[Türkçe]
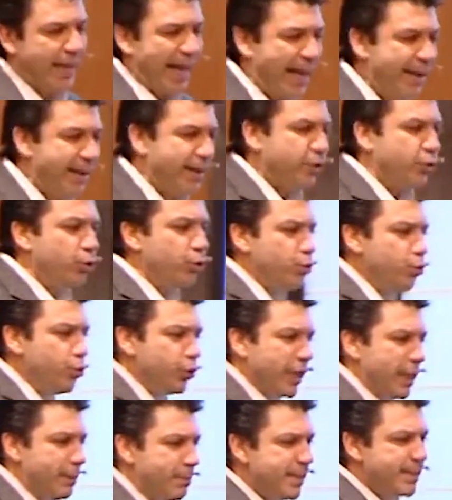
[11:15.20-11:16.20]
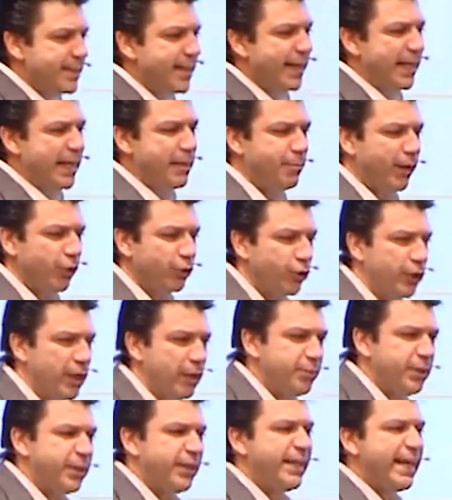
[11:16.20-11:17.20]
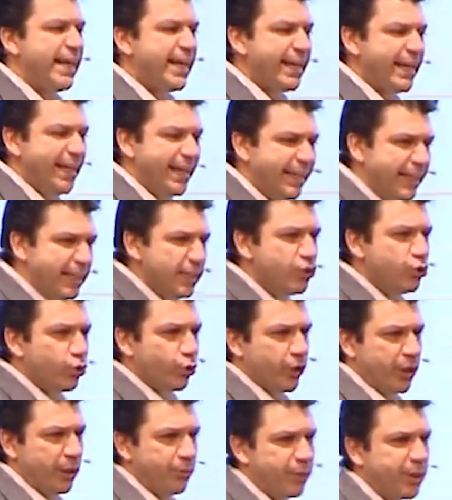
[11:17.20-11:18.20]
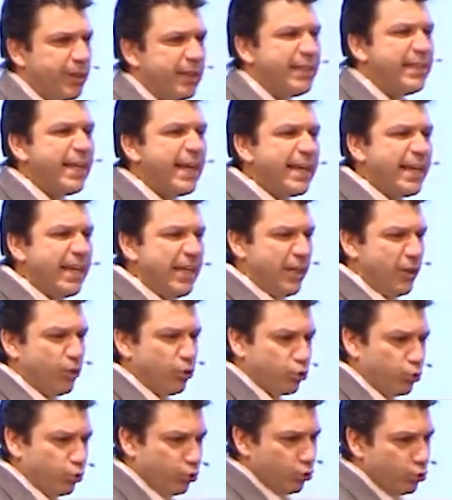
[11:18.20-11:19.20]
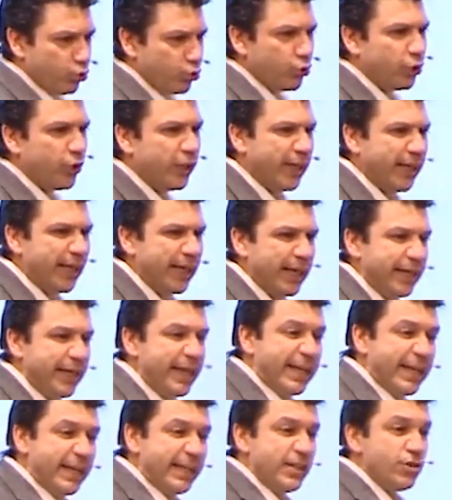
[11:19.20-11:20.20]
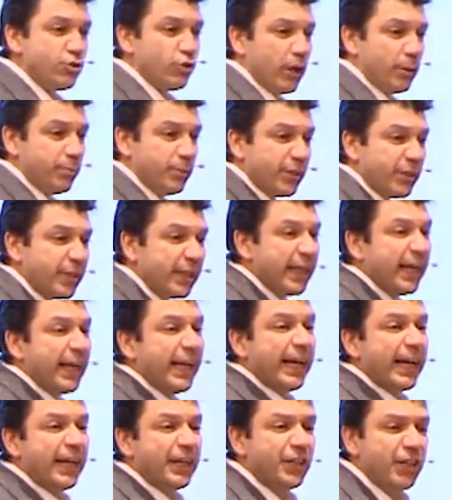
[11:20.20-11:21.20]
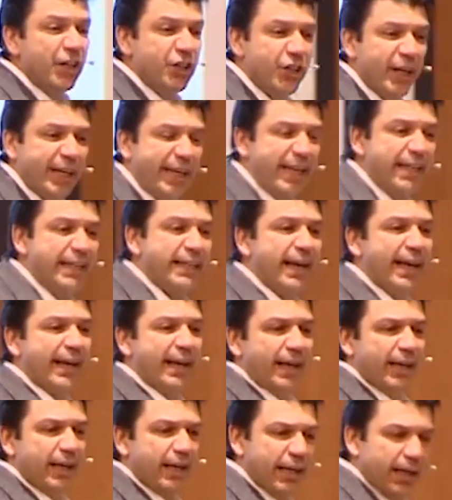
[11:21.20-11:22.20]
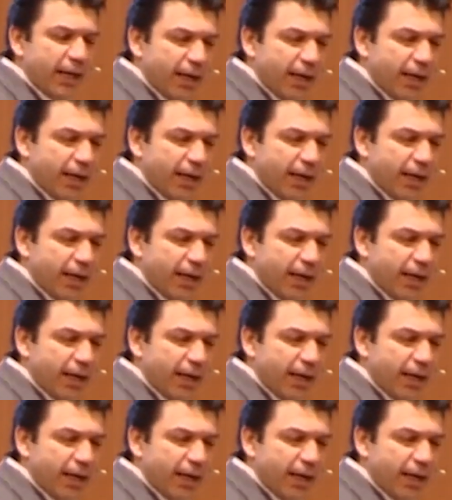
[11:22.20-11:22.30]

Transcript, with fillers: Evet, ülkemizde imaj önemlidir. Ne giydiğiniz çok önemli. Bakın ne giyiniyorsunuz. Ne giydiğiniz önemlidir. Ne şekilde